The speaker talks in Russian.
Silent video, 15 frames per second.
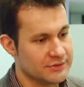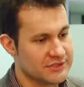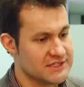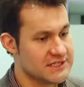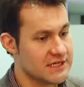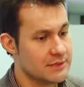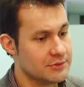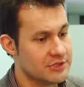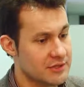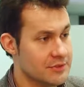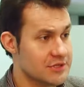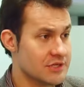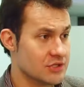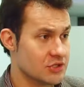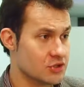А потенциальный
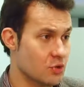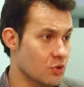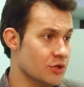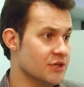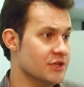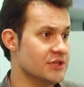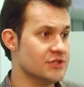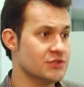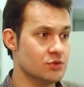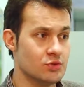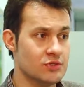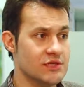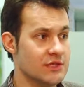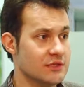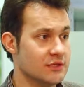потребитель – это школьники,
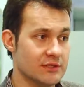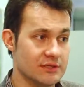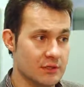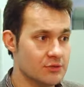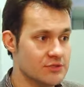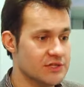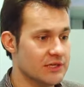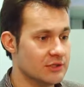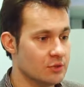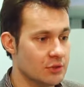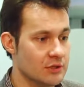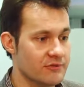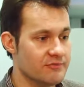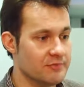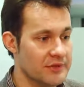студенты, это люди,
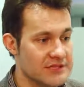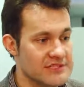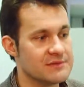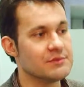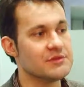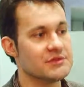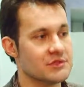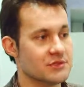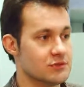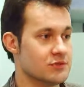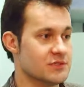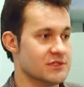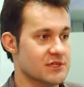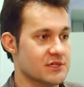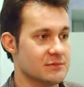которые, в принципе,
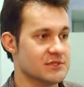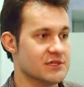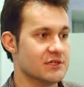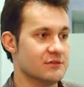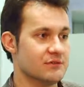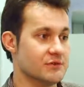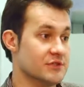интересуется созданием сайтов.